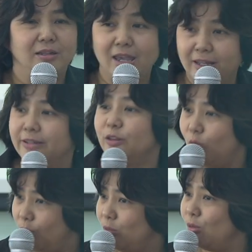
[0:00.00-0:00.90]
yes
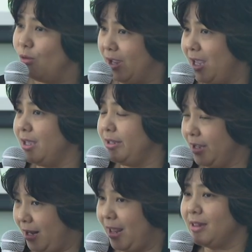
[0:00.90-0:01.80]
no okay ใช่
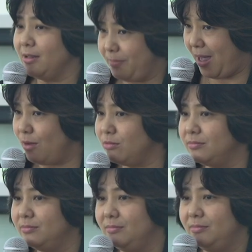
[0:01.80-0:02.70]
กันแรกหรืล่า
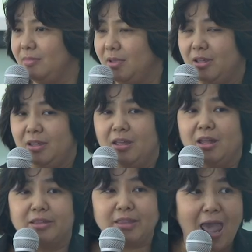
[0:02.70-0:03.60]

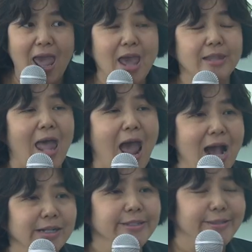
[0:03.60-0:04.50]
แต่
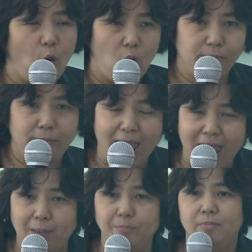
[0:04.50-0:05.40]
ทั้งสองแบ
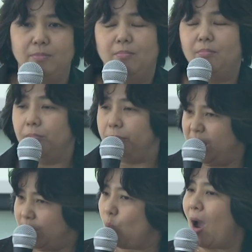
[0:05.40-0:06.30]
บ
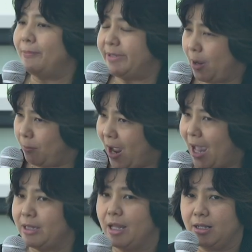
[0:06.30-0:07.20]
มีความสำ
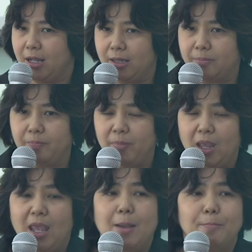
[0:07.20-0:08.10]
คัญทั้งนั้น
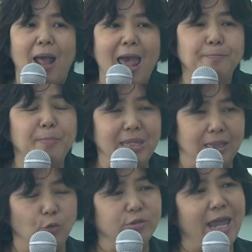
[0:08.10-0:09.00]
ปลายปิด
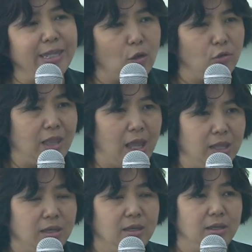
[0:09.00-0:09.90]
เราใช้ตอนไหน
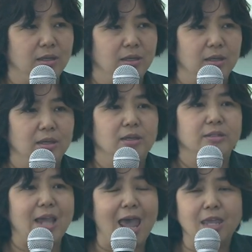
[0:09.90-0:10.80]

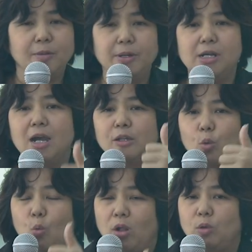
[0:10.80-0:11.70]
ใช้เพื่อ
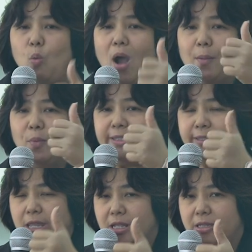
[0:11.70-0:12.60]
ทวนความว่า
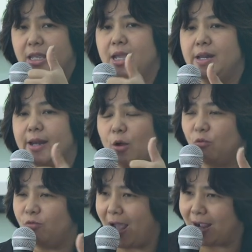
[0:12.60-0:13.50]
สิ่งที่เรา
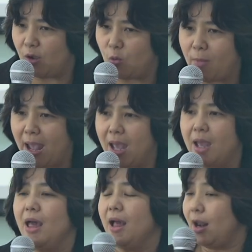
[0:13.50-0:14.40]
ฟังเข้ามา
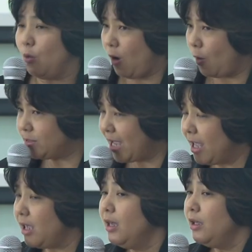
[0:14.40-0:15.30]
เราเข้าใจ
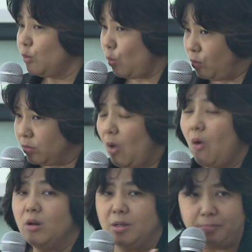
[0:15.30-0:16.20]
ถูกต้อ
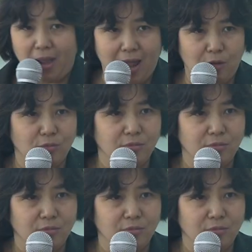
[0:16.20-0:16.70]
งหรือเปล่า